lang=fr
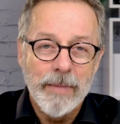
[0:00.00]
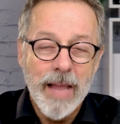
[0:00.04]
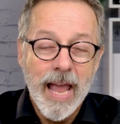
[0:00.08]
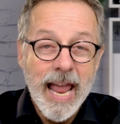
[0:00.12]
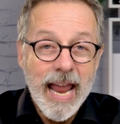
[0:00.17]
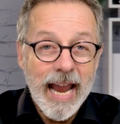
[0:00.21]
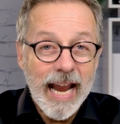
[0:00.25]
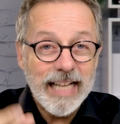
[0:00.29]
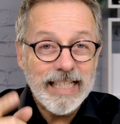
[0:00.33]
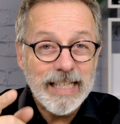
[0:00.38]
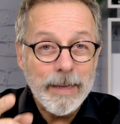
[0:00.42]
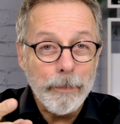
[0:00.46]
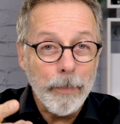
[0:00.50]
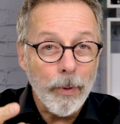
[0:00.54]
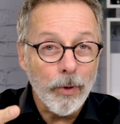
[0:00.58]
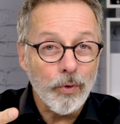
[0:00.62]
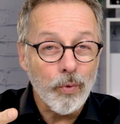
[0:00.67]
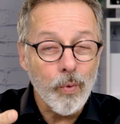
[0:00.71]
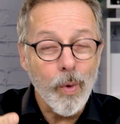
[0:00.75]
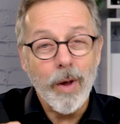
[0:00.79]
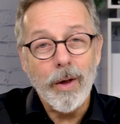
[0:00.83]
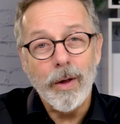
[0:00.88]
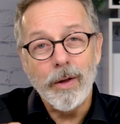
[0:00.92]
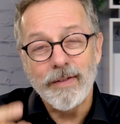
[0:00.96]
Et c'est pour,
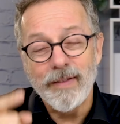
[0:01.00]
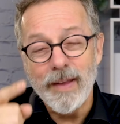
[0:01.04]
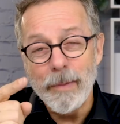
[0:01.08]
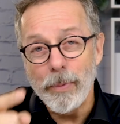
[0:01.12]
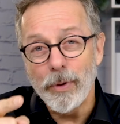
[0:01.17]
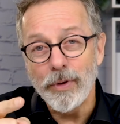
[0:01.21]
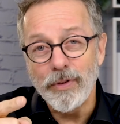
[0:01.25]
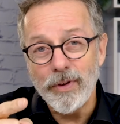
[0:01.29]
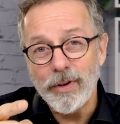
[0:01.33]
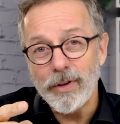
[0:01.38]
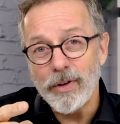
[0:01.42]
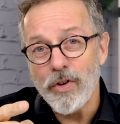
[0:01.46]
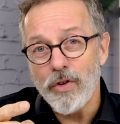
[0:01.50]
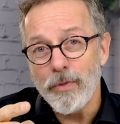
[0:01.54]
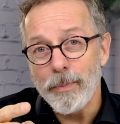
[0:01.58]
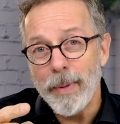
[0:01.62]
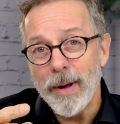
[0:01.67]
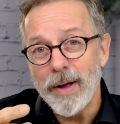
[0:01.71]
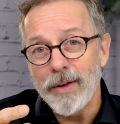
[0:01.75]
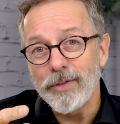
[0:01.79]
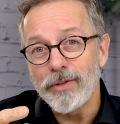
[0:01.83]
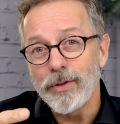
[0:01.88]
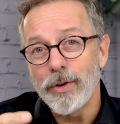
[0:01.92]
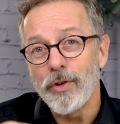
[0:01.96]
ça, c'est pour ça que je
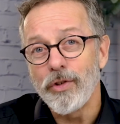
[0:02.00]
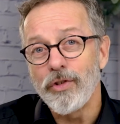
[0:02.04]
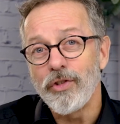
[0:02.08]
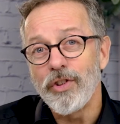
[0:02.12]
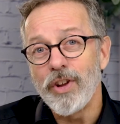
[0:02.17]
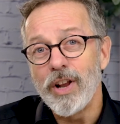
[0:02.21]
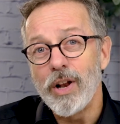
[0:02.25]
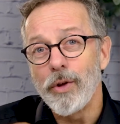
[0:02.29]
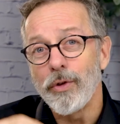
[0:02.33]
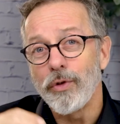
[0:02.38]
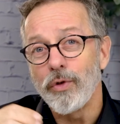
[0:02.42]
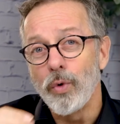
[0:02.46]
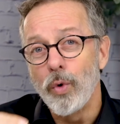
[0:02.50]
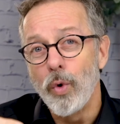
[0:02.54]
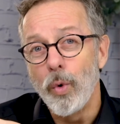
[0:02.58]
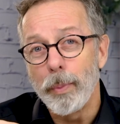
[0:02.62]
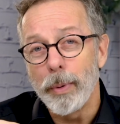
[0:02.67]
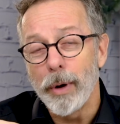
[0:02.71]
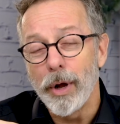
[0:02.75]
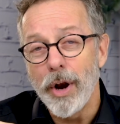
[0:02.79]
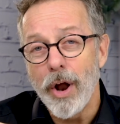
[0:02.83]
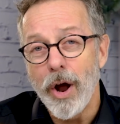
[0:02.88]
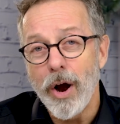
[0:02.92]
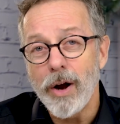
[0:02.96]
pense que chez le
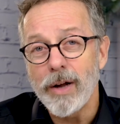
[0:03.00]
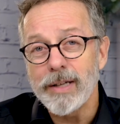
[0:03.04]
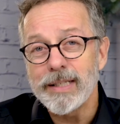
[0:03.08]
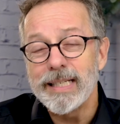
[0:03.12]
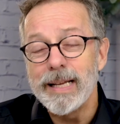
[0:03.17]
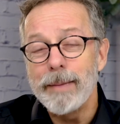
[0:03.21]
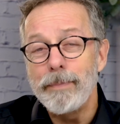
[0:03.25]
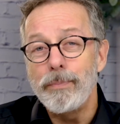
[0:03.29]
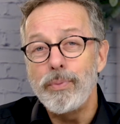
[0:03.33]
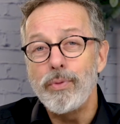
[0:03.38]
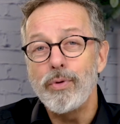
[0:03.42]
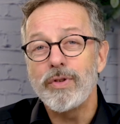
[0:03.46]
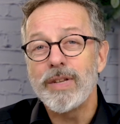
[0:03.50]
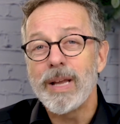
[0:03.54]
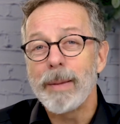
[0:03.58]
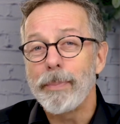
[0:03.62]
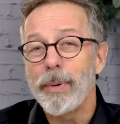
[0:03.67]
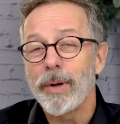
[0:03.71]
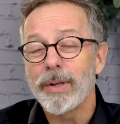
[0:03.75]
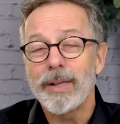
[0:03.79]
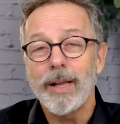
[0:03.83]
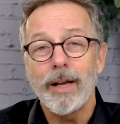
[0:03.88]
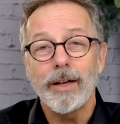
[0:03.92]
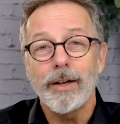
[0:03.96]
solopreneur, c'est plus
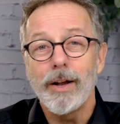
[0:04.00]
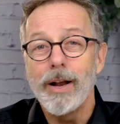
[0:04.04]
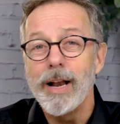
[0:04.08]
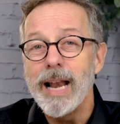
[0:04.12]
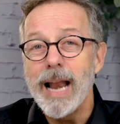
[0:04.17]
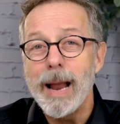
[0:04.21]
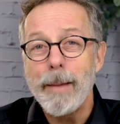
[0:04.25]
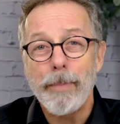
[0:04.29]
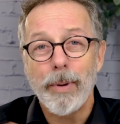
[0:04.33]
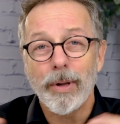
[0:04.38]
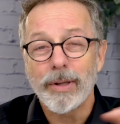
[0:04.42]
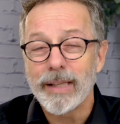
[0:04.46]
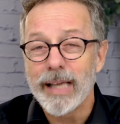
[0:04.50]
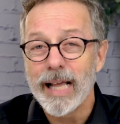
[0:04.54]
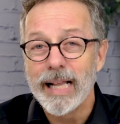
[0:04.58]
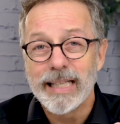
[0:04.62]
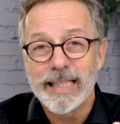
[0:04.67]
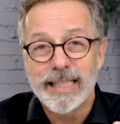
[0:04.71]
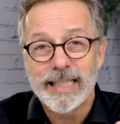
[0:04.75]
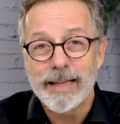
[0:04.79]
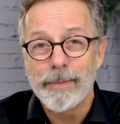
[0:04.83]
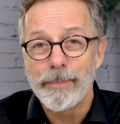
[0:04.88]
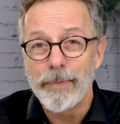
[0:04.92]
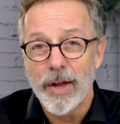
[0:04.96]
important que n'importe quel
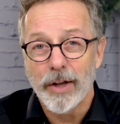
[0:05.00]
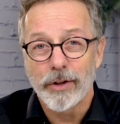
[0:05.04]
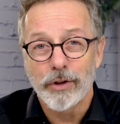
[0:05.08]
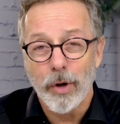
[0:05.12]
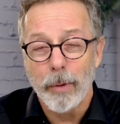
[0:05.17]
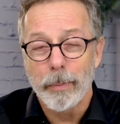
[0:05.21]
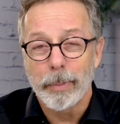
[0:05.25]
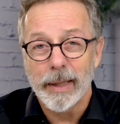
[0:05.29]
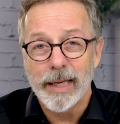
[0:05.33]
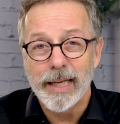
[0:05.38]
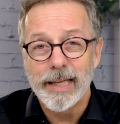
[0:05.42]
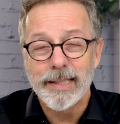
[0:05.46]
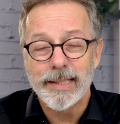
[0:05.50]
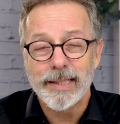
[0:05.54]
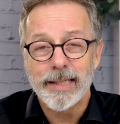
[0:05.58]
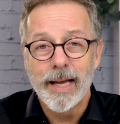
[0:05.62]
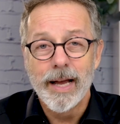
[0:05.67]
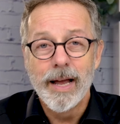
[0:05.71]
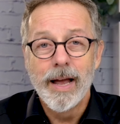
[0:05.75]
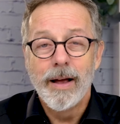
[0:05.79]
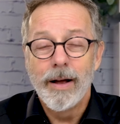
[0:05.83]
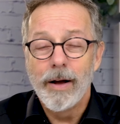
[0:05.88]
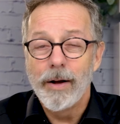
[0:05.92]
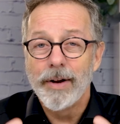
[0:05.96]
type d'entreprise,
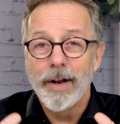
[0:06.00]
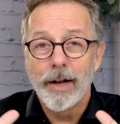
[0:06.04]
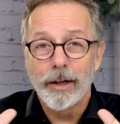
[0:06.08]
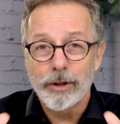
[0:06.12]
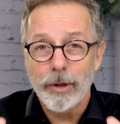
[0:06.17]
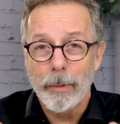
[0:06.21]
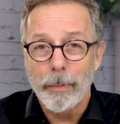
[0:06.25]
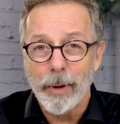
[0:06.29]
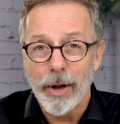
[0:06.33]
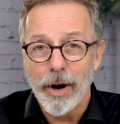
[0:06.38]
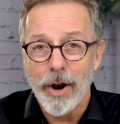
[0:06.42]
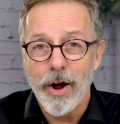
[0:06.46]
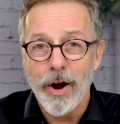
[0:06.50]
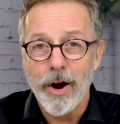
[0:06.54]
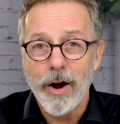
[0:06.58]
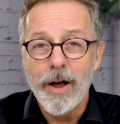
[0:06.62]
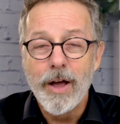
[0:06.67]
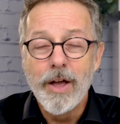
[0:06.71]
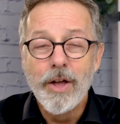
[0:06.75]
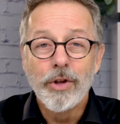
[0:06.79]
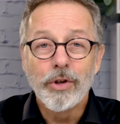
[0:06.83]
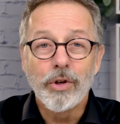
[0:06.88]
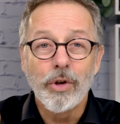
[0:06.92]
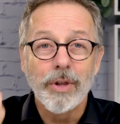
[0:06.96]
euh, d'entrepreneur,
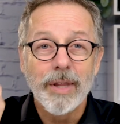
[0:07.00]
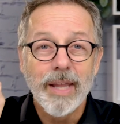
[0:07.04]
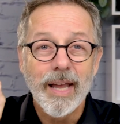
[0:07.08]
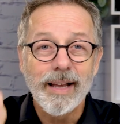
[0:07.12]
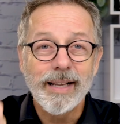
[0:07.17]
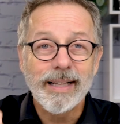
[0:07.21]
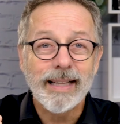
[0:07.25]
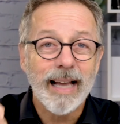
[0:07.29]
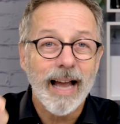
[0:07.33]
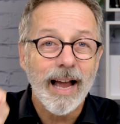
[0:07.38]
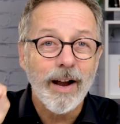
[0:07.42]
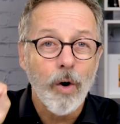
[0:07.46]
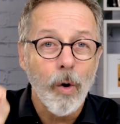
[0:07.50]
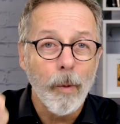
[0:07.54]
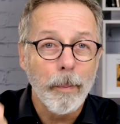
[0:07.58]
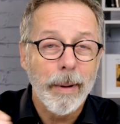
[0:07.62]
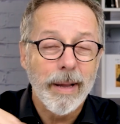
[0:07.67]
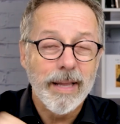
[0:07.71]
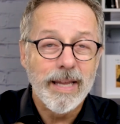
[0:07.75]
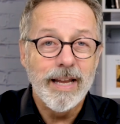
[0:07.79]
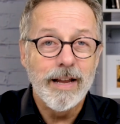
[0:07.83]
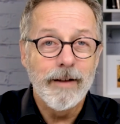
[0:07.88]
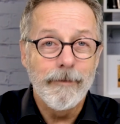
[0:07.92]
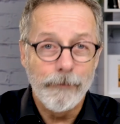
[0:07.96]
que d'être
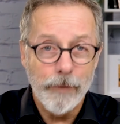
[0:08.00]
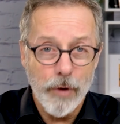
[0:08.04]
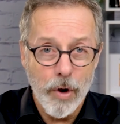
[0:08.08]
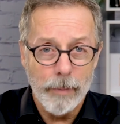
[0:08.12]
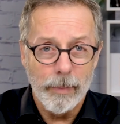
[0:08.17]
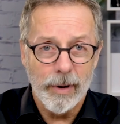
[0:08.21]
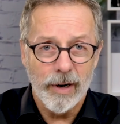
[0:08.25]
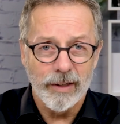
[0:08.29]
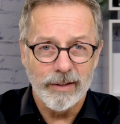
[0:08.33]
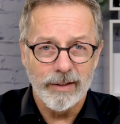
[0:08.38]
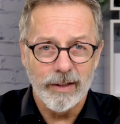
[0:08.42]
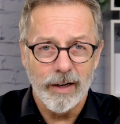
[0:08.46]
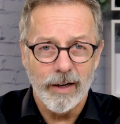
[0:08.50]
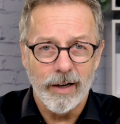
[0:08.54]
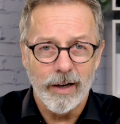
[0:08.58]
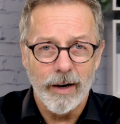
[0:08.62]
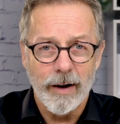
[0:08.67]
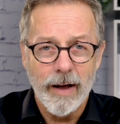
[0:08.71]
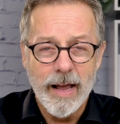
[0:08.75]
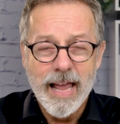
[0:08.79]
accompagné d'un mentor.